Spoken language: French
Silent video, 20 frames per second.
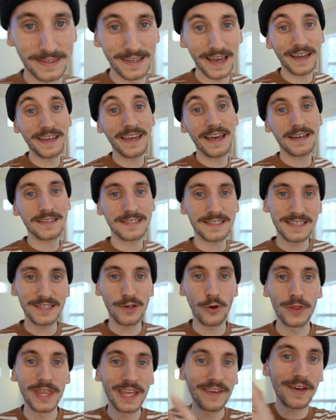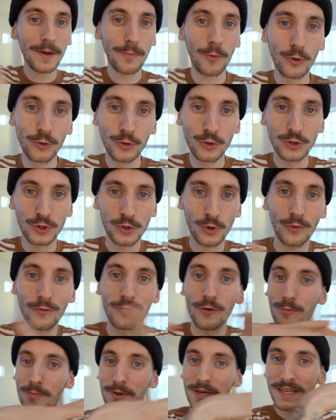Derrière si euh, Never Production
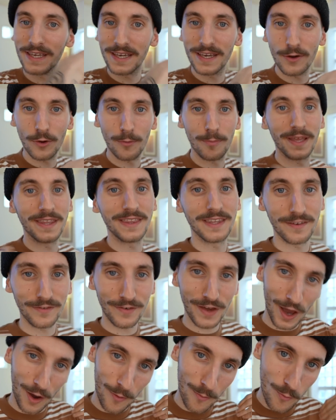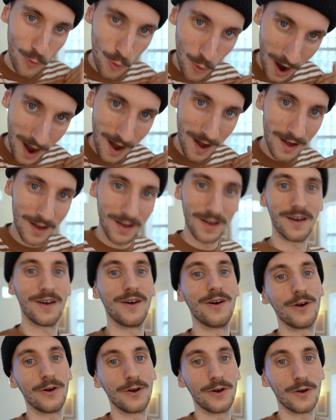veut payer euh, Ben Never moi,
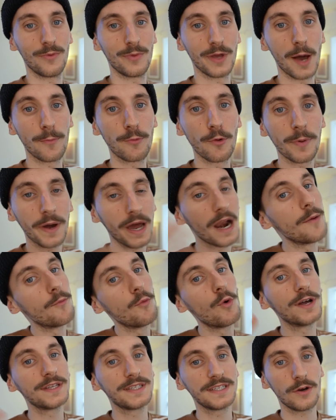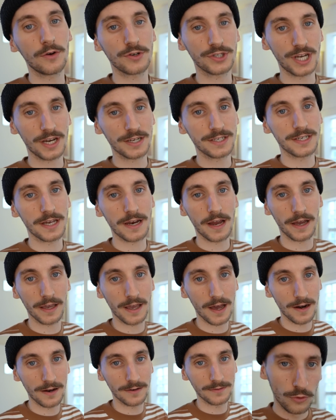euh, il y a à peu près la moitié en charge
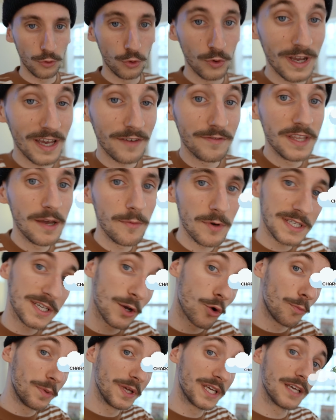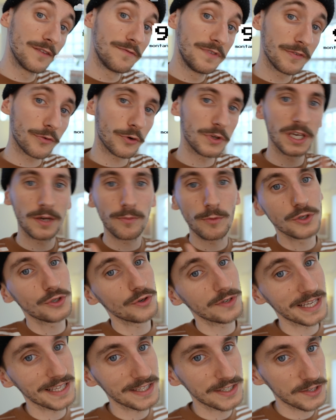salariale. Donc évidemment c'est compliqué de vivre uniquement
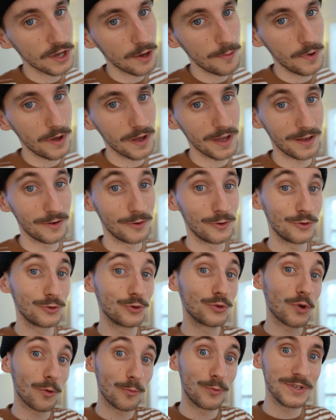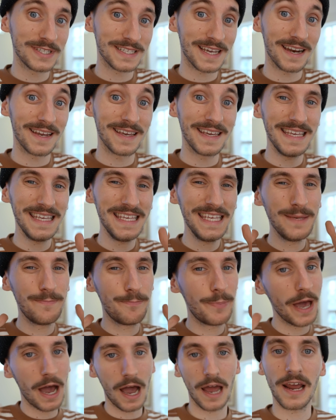sur cette somme, euh, d'autant plus qu'elle est
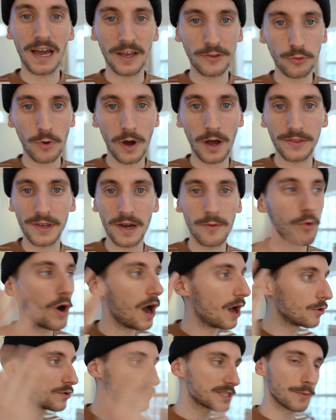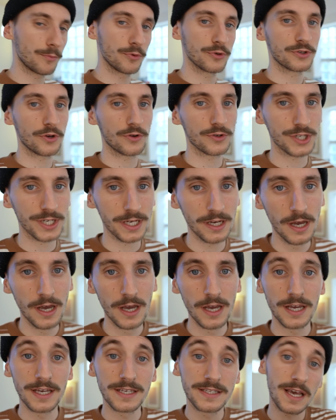hyper aléatoire, d'un mois à l'autre ça peut changer,
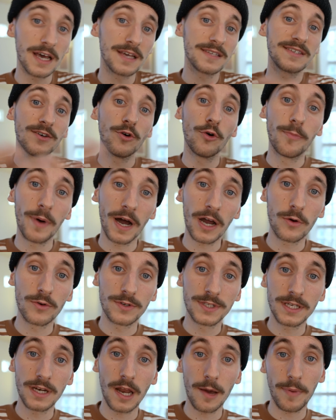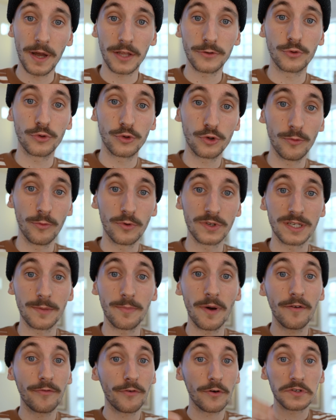et c'est assez opaque aussi de la part de YouTube, on sait
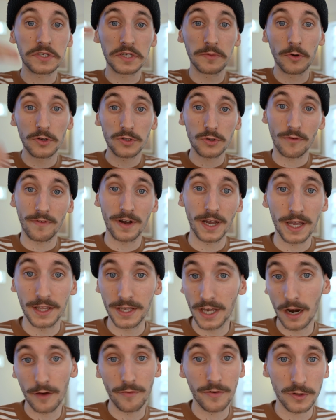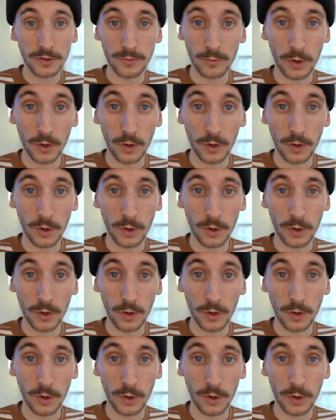pas forcément ce qu'on va gagner à la fin du